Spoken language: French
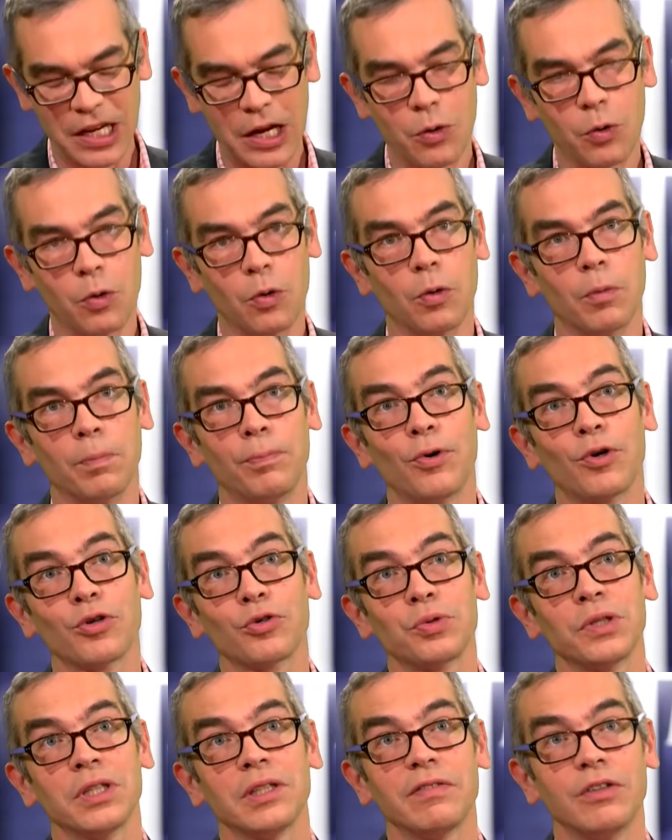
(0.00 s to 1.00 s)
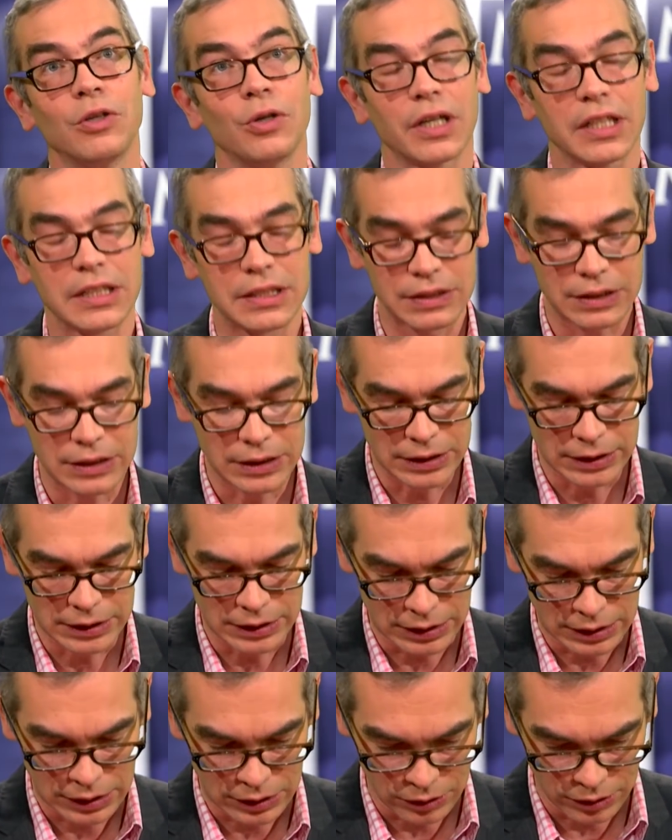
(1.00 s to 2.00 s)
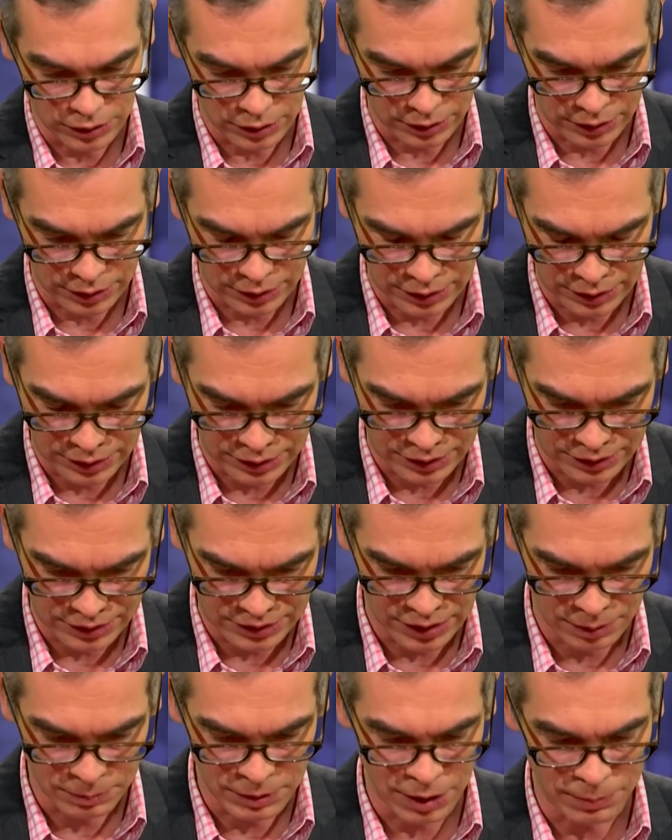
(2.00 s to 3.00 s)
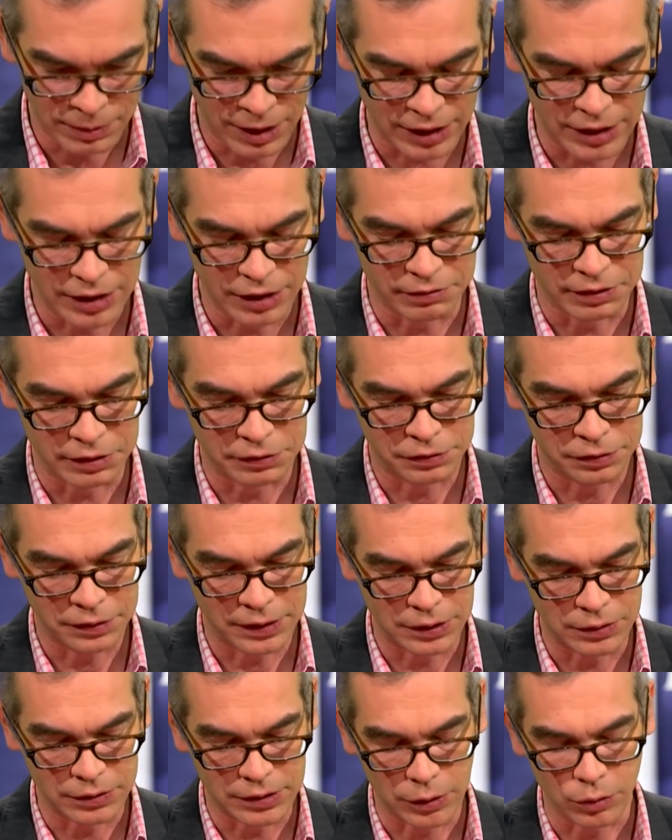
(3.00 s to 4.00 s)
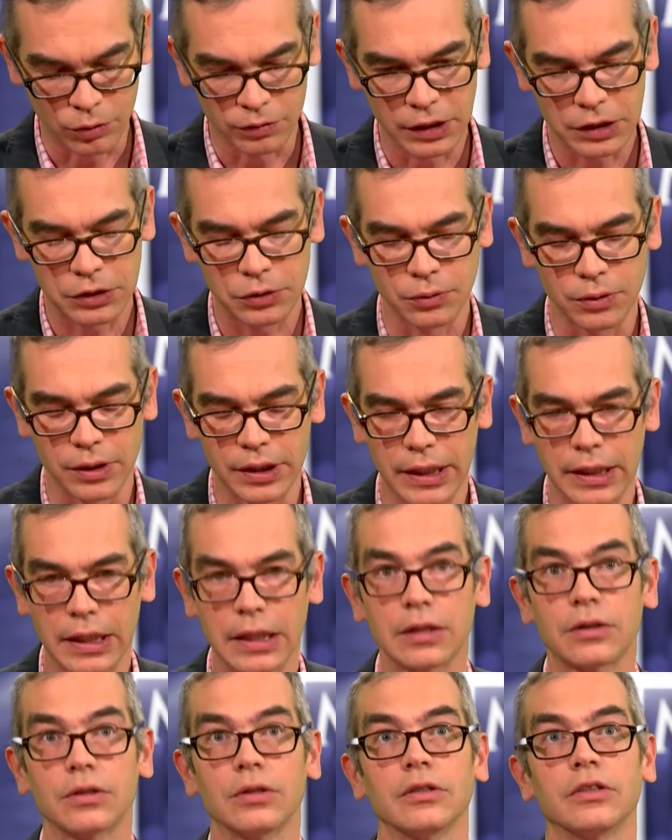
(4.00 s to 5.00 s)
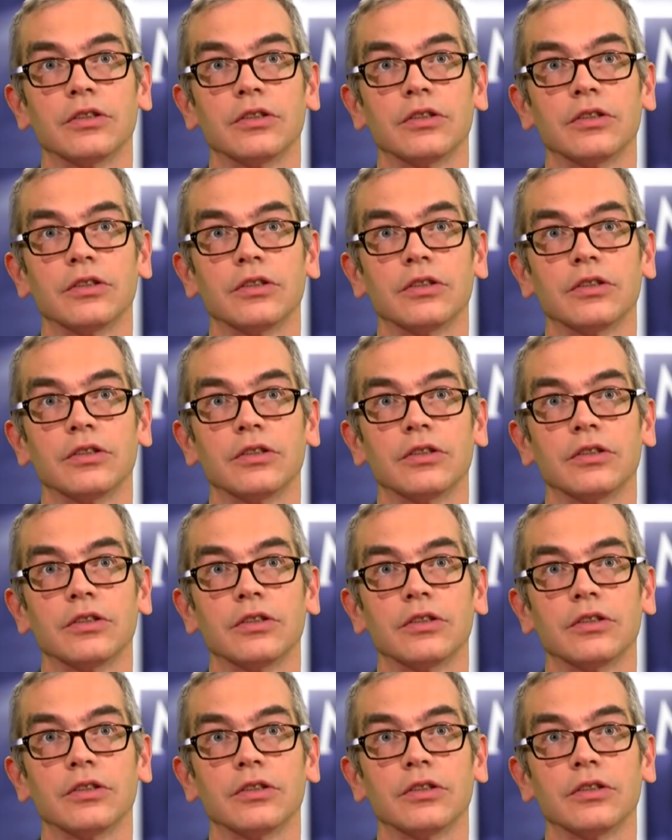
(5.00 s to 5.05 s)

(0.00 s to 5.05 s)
allons poursuivre le récit que euh, Jamila Marie avait fait de sa conversion il y a quelques